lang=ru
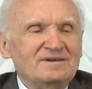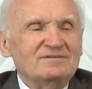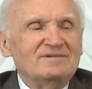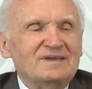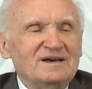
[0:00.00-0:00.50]

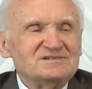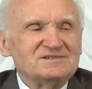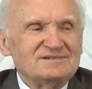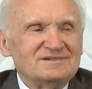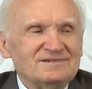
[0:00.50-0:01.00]
В
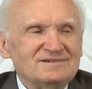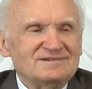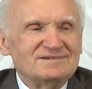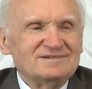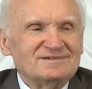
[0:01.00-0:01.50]
нас,
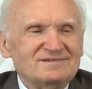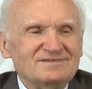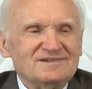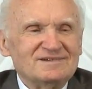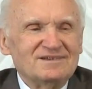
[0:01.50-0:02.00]

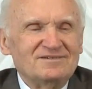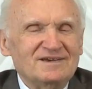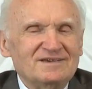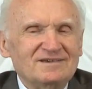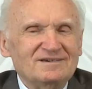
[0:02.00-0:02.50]
в
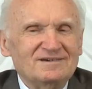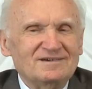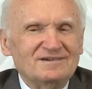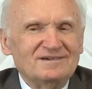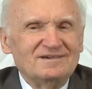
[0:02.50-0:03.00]
человеке,
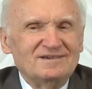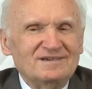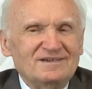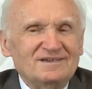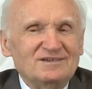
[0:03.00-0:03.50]

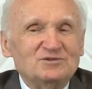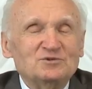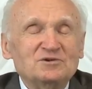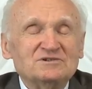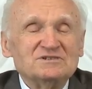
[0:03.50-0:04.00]

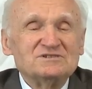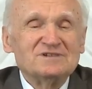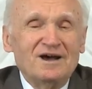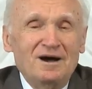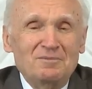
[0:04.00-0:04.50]
то же
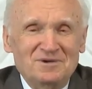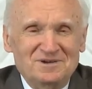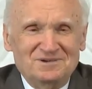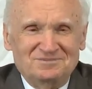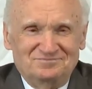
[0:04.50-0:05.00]
самое.